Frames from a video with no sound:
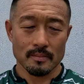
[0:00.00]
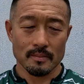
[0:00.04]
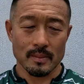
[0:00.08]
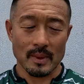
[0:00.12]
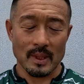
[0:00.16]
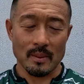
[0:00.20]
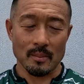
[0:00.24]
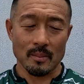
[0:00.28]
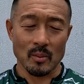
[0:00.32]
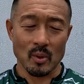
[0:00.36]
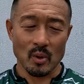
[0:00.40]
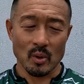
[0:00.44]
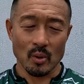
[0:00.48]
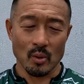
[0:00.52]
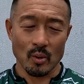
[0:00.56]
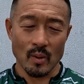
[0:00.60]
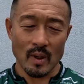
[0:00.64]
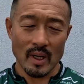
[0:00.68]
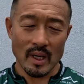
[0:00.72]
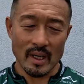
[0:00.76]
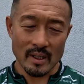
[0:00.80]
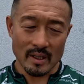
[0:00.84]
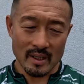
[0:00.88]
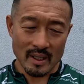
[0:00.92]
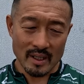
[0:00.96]
まあ、
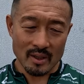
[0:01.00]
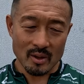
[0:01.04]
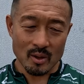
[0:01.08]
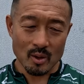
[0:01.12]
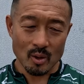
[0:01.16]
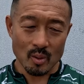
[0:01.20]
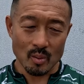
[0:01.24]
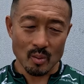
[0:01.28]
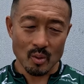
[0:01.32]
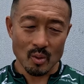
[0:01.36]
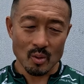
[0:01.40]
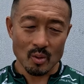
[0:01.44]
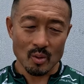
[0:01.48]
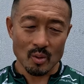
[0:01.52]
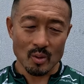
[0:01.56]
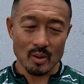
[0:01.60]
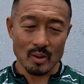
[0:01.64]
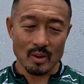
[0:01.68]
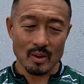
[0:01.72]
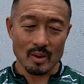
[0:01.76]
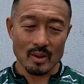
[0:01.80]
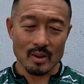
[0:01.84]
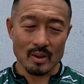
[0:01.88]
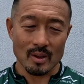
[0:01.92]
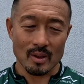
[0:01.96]
弱いなって思っ
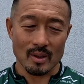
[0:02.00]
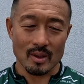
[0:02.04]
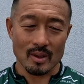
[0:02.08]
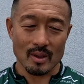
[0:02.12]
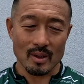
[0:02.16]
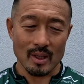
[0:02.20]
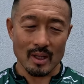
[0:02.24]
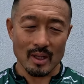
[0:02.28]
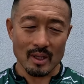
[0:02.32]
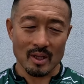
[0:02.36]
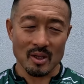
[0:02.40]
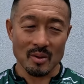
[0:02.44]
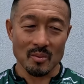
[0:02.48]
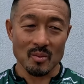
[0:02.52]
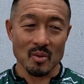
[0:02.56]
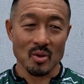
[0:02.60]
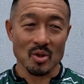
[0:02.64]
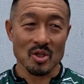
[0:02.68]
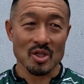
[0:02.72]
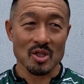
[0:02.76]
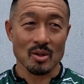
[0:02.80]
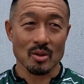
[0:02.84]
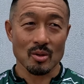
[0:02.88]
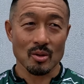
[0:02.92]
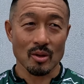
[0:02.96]
た気持
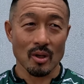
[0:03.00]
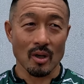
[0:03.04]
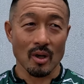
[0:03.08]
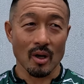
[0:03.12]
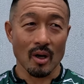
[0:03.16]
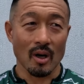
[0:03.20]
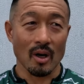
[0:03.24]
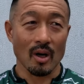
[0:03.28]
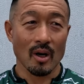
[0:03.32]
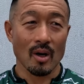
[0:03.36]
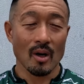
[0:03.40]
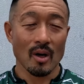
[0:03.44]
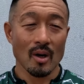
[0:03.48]
ちと